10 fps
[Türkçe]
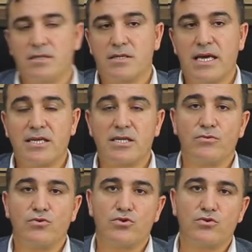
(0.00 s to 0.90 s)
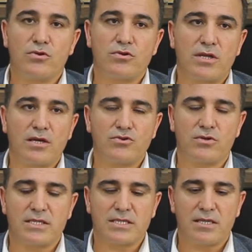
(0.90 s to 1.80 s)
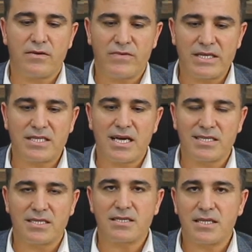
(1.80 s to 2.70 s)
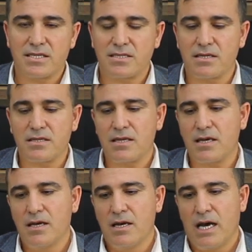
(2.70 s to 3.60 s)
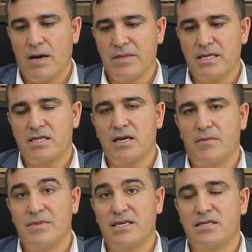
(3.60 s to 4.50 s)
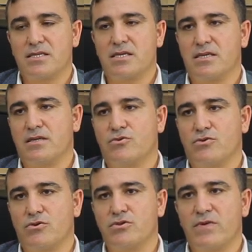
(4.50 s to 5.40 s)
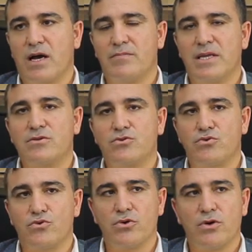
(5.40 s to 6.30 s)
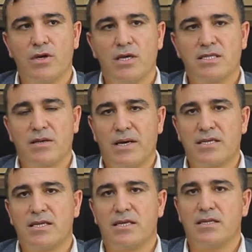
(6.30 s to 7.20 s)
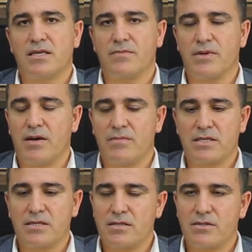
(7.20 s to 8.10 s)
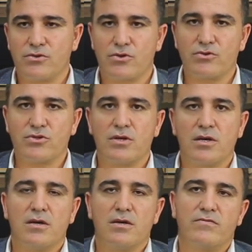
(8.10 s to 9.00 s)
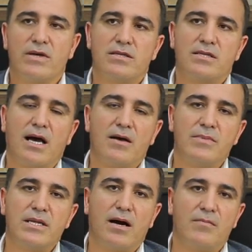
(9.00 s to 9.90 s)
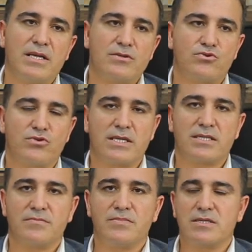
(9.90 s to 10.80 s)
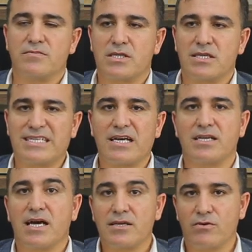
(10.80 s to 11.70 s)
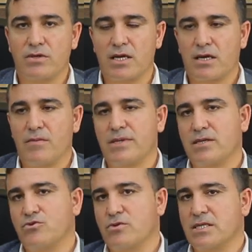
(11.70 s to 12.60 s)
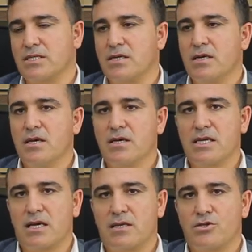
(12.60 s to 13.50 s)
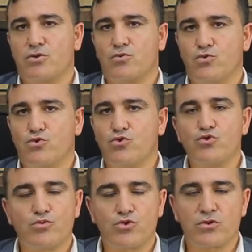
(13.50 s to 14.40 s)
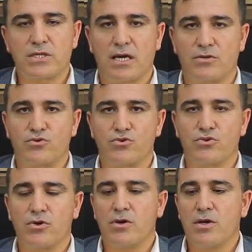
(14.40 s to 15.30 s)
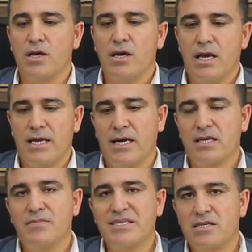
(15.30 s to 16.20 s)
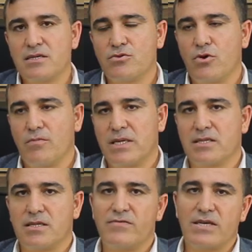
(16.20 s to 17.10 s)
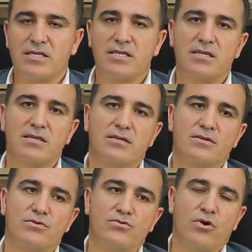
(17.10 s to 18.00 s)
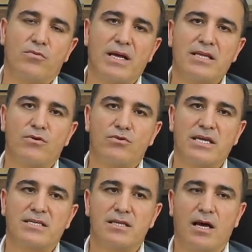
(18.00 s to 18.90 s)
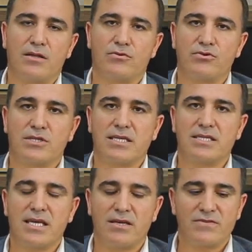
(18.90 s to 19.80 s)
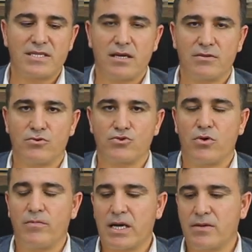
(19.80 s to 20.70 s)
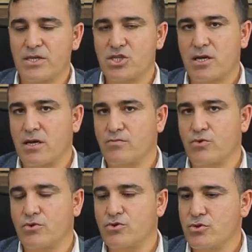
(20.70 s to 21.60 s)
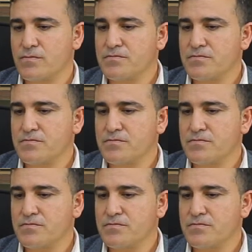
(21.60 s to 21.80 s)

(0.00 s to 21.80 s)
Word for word: her şey uygun olduktan sonra zaten verici hazırlık testlerinde ameliyat, ameliyat için yatırıyoruz ve ameliyat günü sabah yine 7 gibi ameliyat indiriyoruz. Ve tahmini ameliyat süresi bizim için cerrahi olarak ameliyat süresi yaklaşık 3-3,5 saat sürüyor. Herhangi bir sıkıntı olmadığında vericiyi normal odasına alıyoruz. Yani servise alıyoruz. Yoğun bakıma çıkarmıyoruz